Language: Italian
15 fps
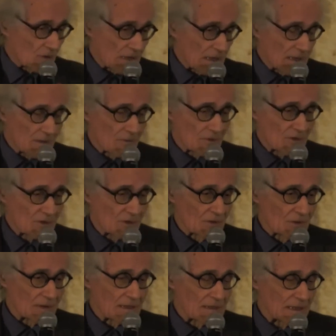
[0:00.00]
nella
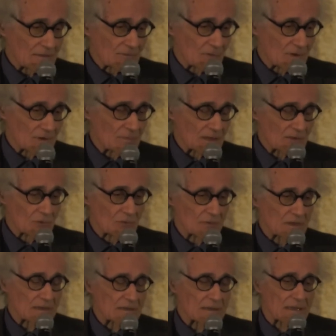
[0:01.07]
questione tanto
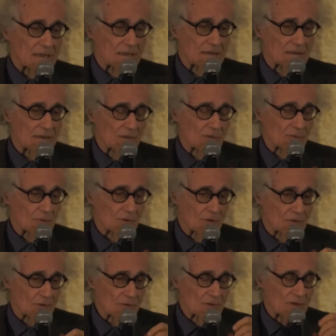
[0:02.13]
dibattuta tra gli
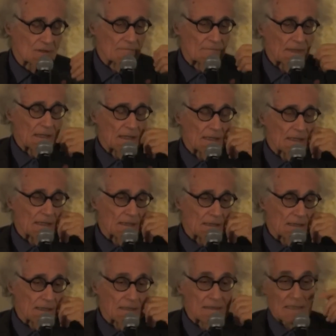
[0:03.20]
studiosi
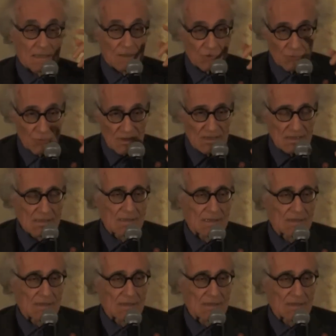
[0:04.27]
e tra i giuristi,